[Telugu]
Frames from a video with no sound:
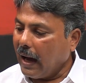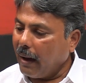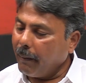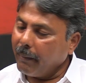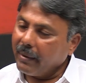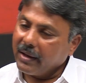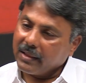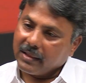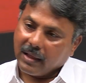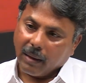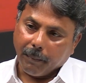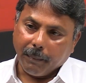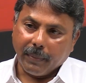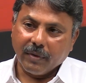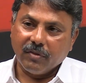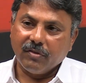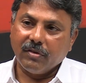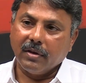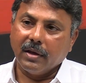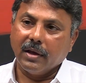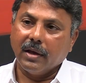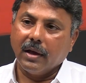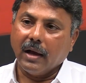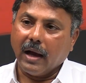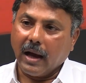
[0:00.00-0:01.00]
ఆమెను
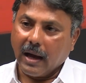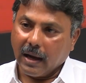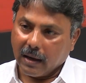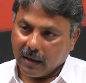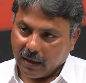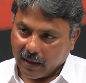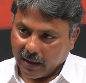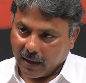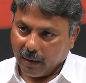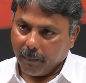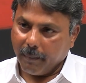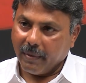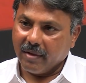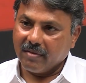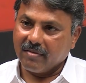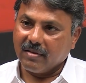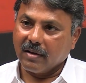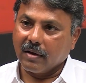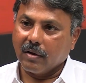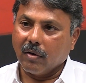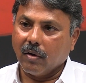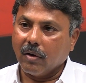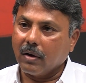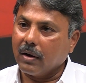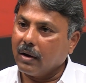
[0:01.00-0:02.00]
తప్పించి అక్కడ
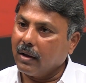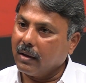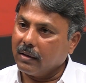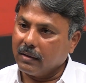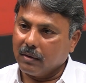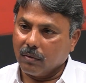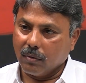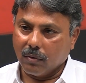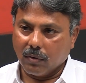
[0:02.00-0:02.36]
ఎమ్మెల్సీగా ఉన్న